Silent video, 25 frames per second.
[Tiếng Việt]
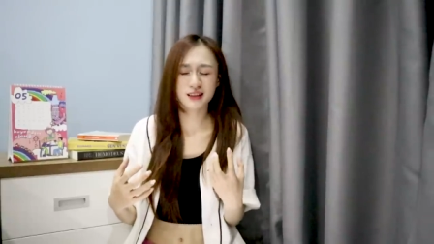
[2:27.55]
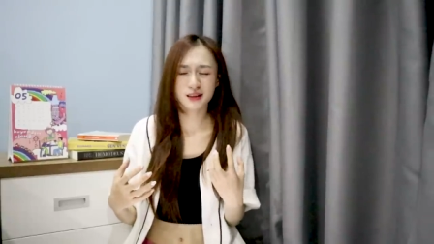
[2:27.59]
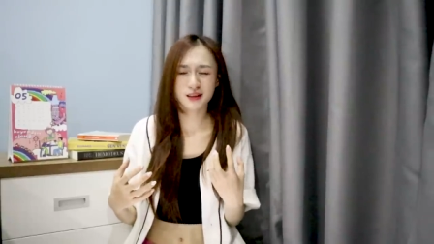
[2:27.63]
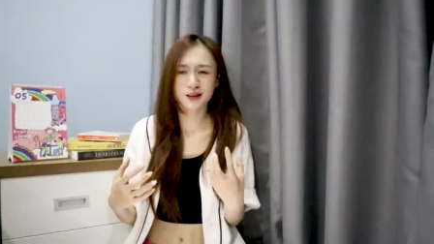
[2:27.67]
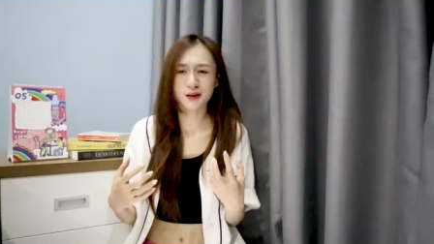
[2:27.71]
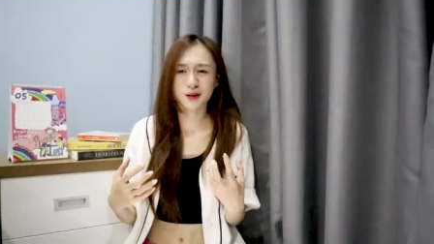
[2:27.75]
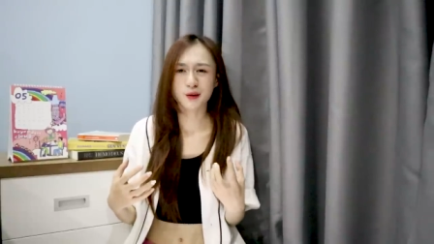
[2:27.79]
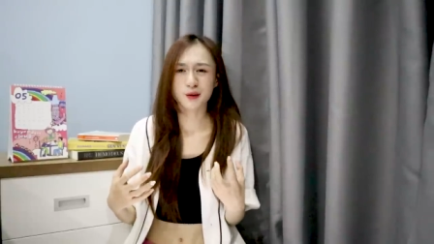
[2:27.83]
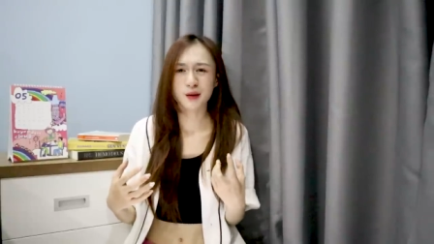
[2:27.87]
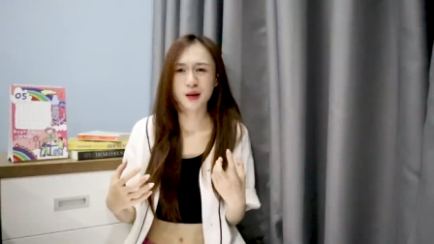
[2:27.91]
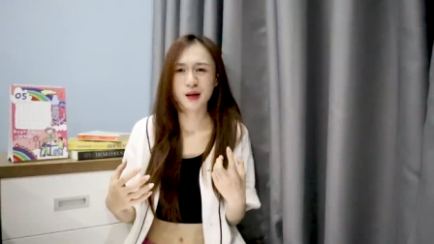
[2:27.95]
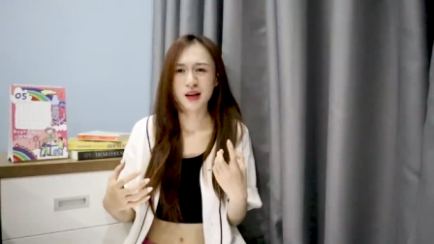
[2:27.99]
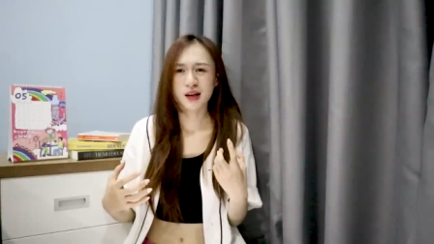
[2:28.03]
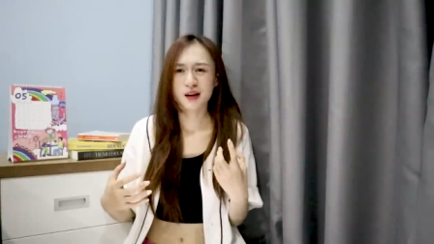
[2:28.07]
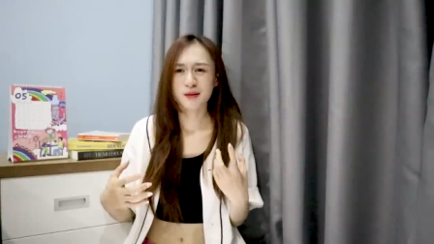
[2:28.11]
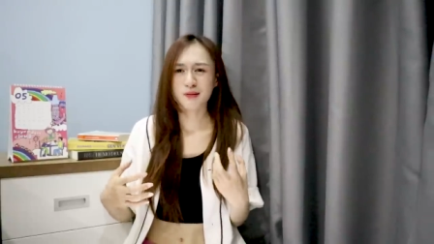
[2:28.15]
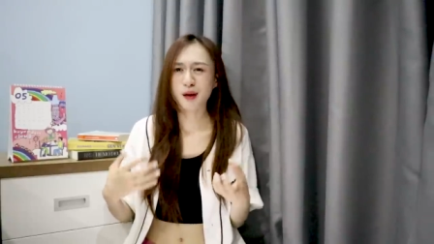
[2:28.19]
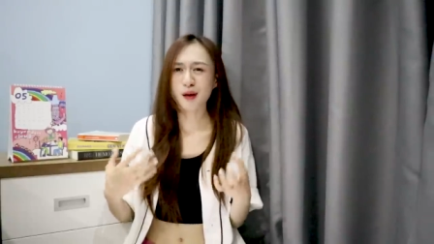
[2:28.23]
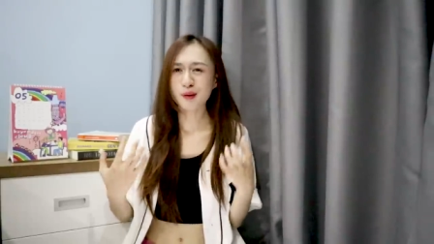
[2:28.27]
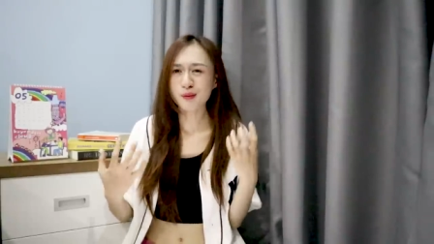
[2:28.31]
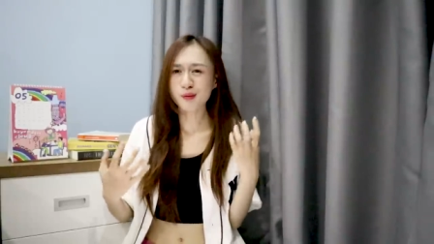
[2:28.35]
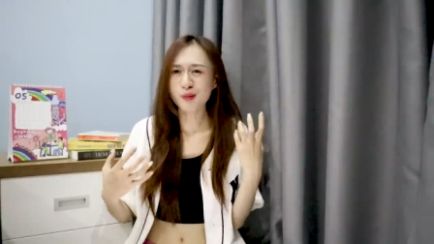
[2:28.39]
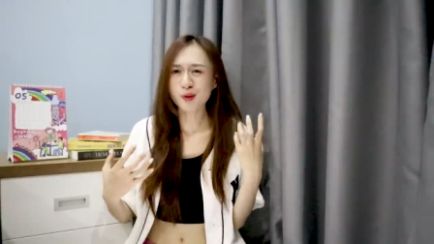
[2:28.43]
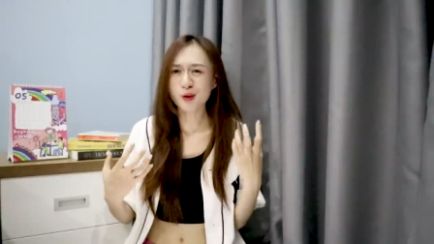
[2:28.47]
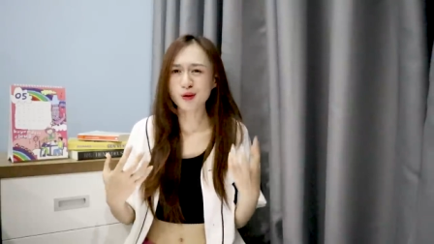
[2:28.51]
kiểu
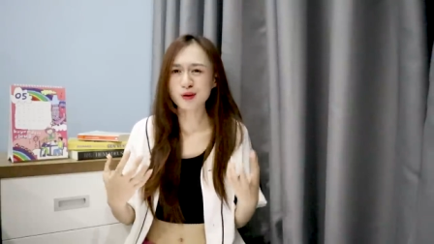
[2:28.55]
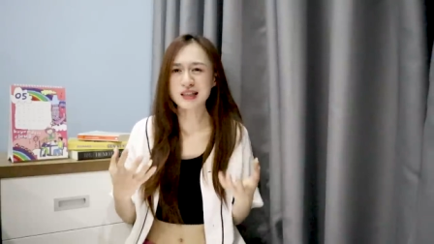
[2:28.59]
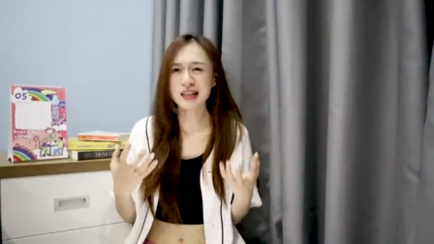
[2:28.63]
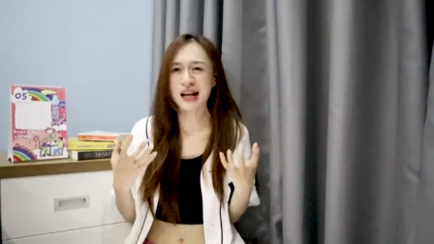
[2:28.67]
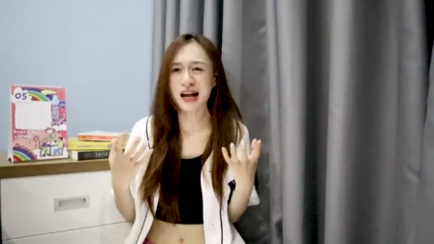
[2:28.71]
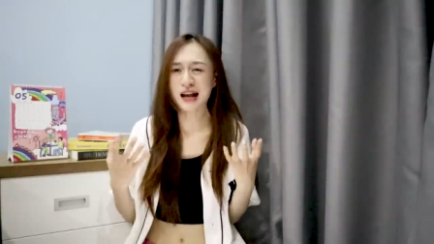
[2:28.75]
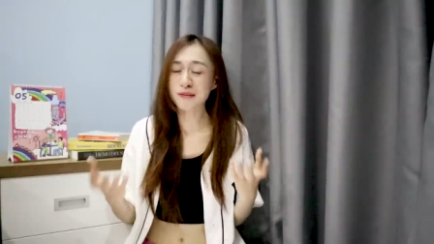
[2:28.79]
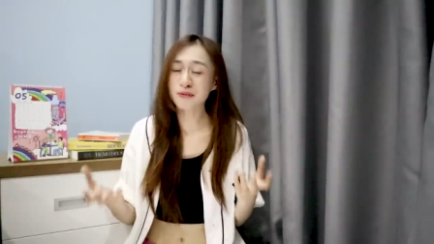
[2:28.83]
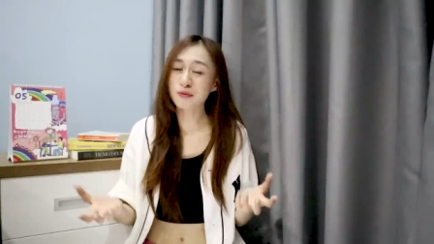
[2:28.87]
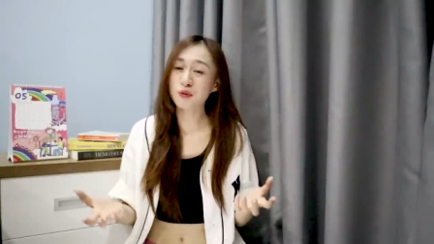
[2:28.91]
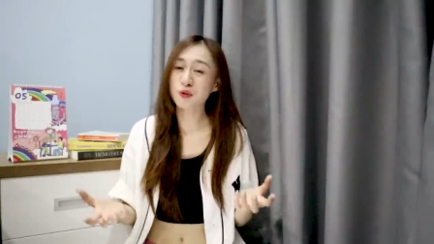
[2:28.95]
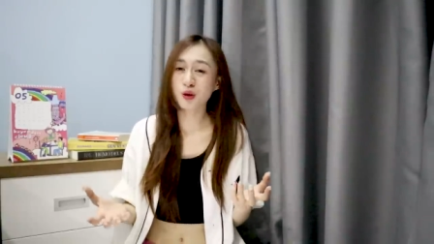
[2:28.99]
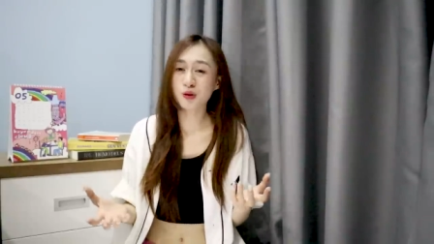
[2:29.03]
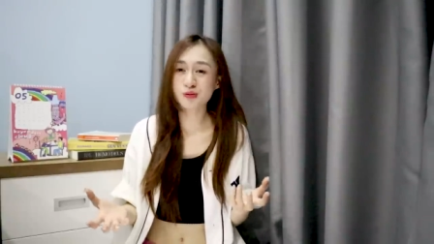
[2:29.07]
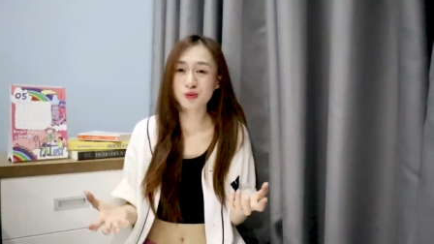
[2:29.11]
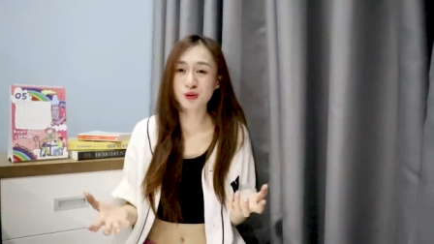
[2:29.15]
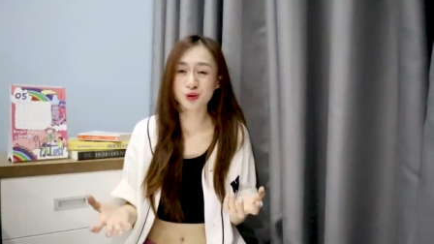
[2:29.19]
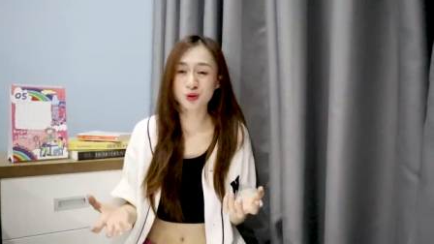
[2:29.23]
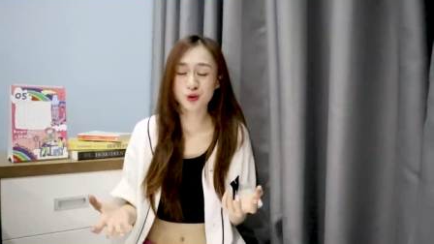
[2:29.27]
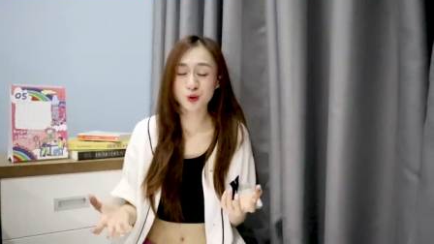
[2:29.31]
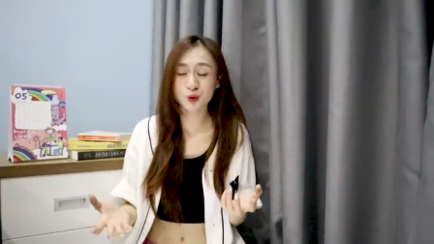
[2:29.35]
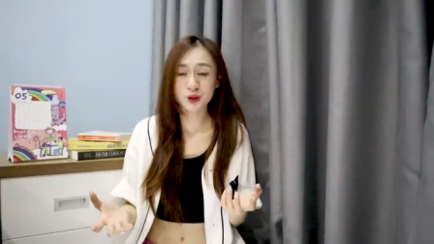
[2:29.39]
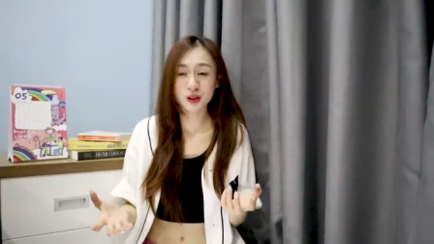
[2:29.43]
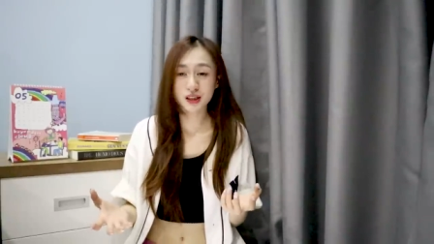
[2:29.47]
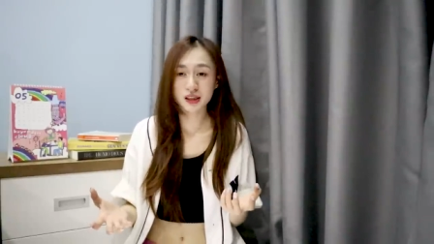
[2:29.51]
mong muốn ham muốn một
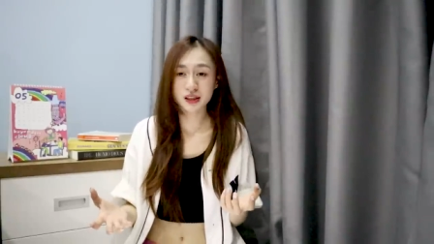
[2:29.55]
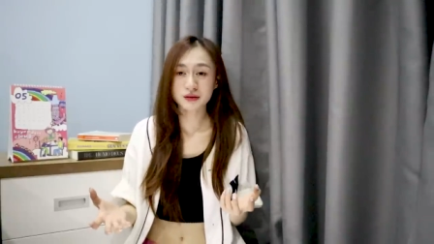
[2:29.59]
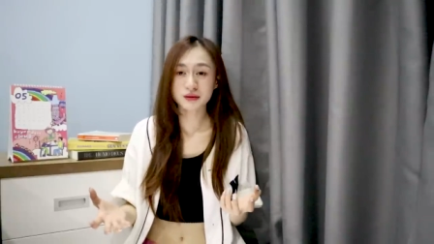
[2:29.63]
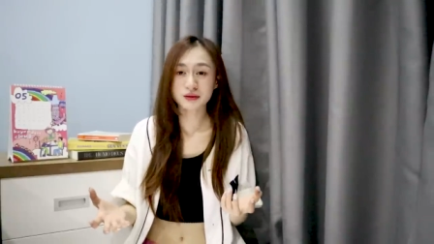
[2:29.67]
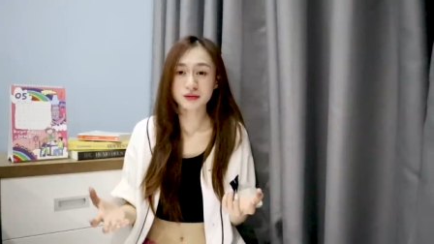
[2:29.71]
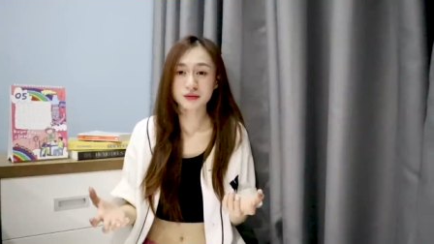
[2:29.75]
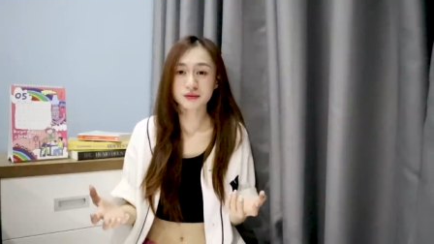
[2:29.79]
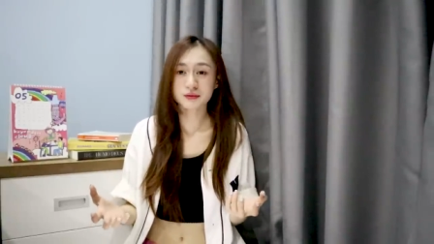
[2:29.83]
chút đấy